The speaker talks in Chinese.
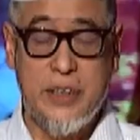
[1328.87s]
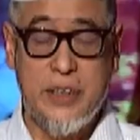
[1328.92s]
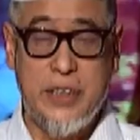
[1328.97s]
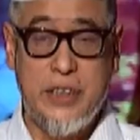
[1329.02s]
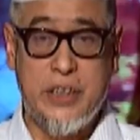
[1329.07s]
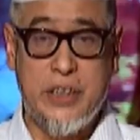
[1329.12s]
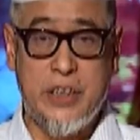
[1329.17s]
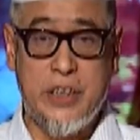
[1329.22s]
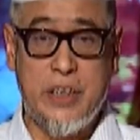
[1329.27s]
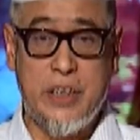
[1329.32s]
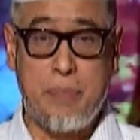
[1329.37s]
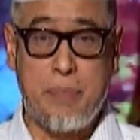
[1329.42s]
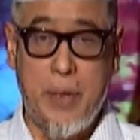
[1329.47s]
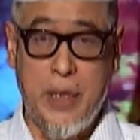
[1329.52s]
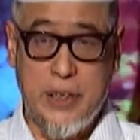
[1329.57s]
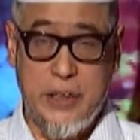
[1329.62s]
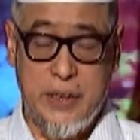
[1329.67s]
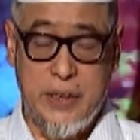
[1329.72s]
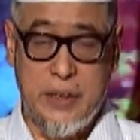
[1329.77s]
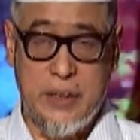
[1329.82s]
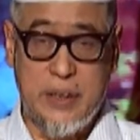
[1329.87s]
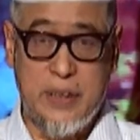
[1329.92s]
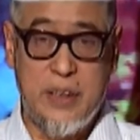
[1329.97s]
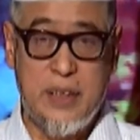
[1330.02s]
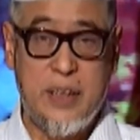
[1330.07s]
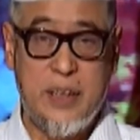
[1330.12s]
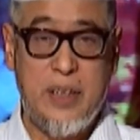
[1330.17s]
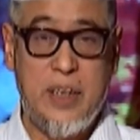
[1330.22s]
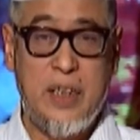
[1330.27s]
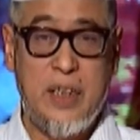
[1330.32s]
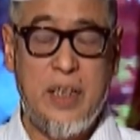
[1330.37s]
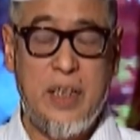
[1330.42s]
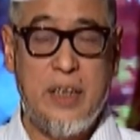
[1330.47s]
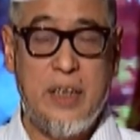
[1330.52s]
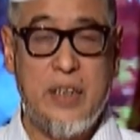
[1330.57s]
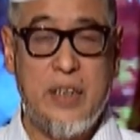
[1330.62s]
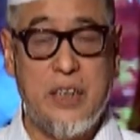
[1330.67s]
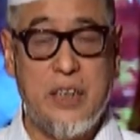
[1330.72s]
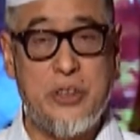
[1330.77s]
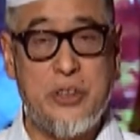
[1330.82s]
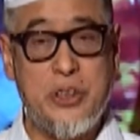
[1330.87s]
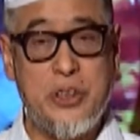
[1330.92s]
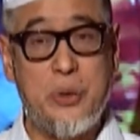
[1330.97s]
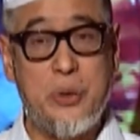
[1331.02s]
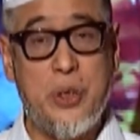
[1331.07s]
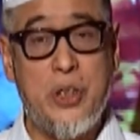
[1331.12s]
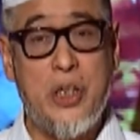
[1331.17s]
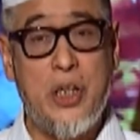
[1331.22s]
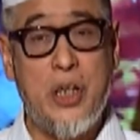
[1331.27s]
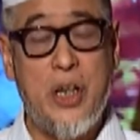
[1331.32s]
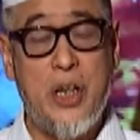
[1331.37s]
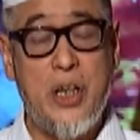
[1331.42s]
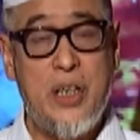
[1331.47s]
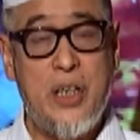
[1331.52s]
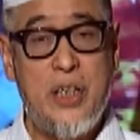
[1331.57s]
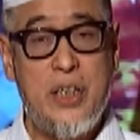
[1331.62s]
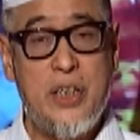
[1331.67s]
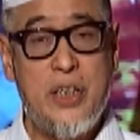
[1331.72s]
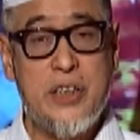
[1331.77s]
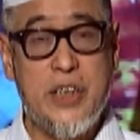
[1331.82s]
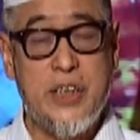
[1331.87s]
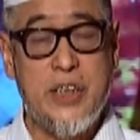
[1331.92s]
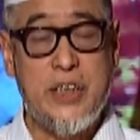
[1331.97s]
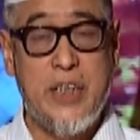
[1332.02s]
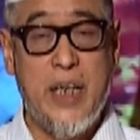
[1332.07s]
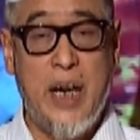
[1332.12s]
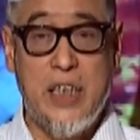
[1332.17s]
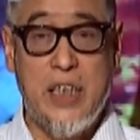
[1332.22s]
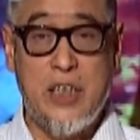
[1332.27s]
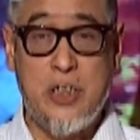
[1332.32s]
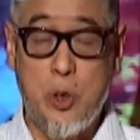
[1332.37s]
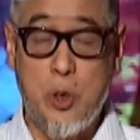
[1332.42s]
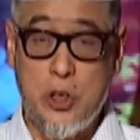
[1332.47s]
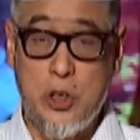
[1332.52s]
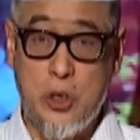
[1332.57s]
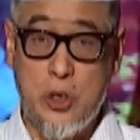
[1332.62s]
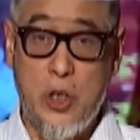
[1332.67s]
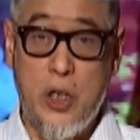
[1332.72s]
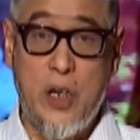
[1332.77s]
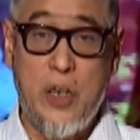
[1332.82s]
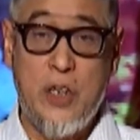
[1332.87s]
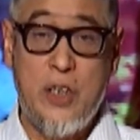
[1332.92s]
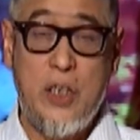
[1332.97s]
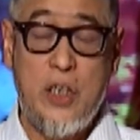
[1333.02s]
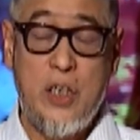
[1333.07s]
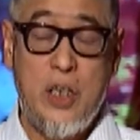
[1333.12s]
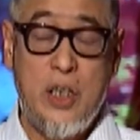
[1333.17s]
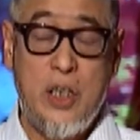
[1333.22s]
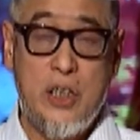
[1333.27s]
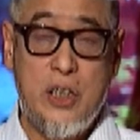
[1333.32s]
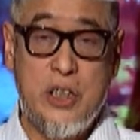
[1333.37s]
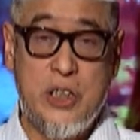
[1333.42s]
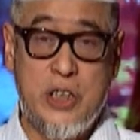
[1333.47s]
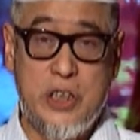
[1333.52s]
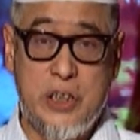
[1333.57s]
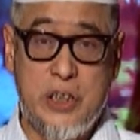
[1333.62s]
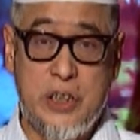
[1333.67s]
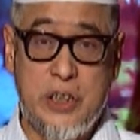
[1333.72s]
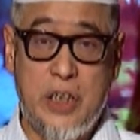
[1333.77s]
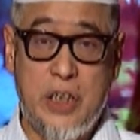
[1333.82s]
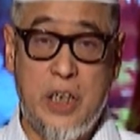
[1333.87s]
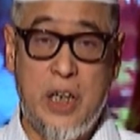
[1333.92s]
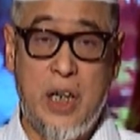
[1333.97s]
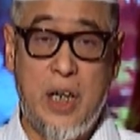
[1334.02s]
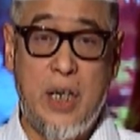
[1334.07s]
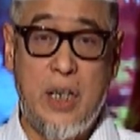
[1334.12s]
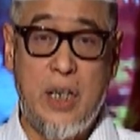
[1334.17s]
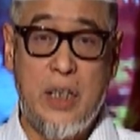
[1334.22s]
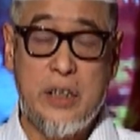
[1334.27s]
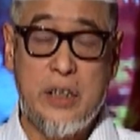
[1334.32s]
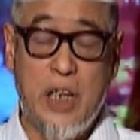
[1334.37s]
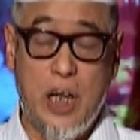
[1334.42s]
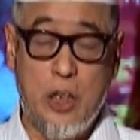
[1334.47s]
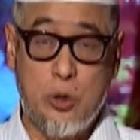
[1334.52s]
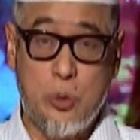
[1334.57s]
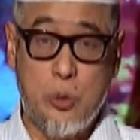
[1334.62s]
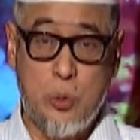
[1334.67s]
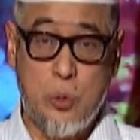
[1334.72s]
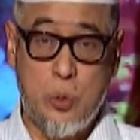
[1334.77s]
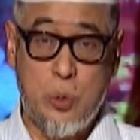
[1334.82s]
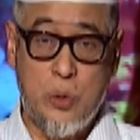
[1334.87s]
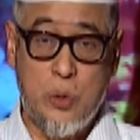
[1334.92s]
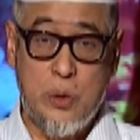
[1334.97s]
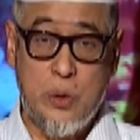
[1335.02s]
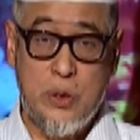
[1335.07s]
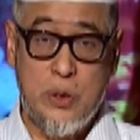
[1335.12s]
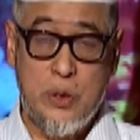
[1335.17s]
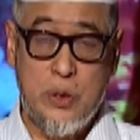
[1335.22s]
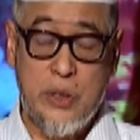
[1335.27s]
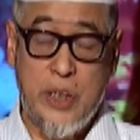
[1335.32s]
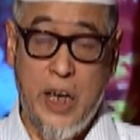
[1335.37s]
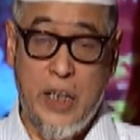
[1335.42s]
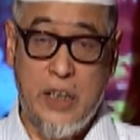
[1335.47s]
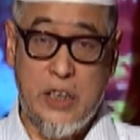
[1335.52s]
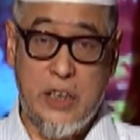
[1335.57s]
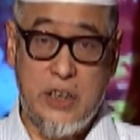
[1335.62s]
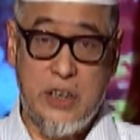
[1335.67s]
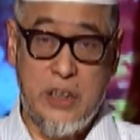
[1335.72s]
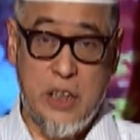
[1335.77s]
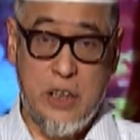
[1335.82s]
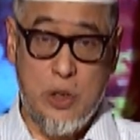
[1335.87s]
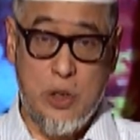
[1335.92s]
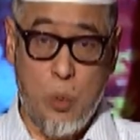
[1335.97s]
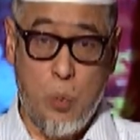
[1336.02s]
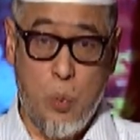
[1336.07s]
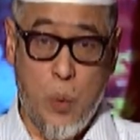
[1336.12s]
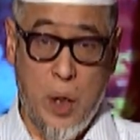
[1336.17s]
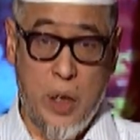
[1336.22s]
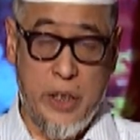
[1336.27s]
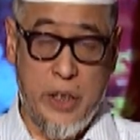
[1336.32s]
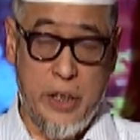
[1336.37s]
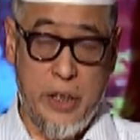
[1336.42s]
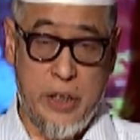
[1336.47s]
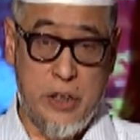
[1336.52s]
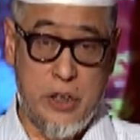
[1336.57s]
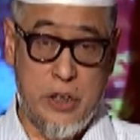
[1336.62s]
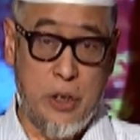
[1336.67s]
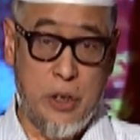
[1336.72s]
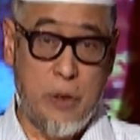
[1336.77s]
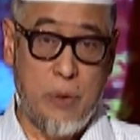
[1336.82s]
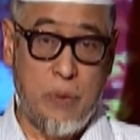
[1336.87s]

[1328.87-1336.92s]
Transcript: 真实的梦境，那就是说，圣吉阿伊所说，实则当初开始接受沃尔语的时